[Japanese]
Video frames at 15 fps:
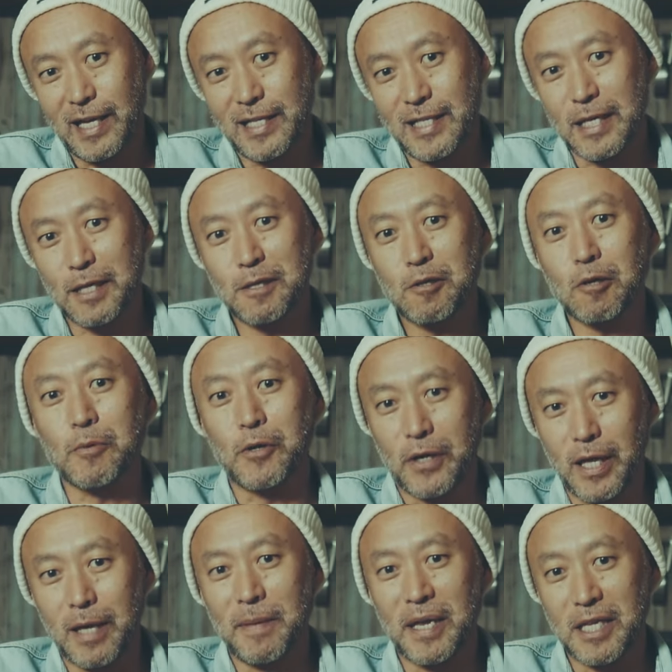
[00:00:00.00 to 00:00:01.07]
石油ストーブの
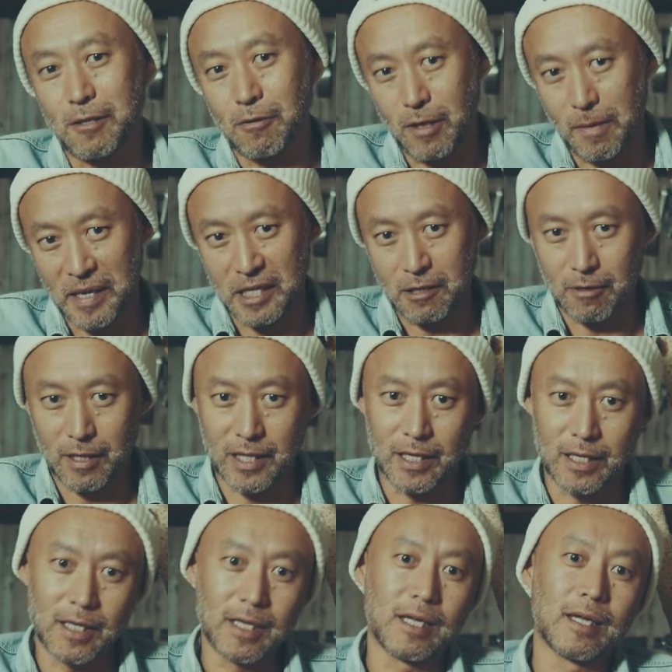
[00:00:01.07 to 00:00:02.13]
ね、メリット、デメリットだっ
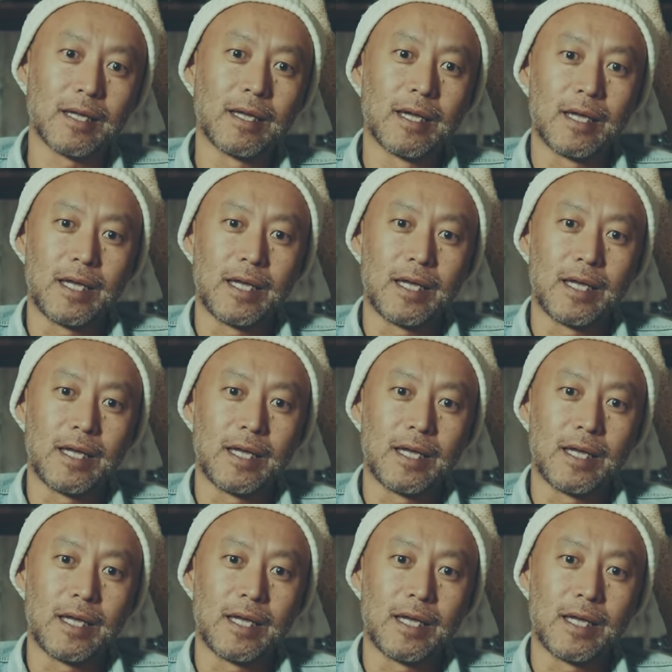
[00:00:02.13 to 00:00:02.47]
たり、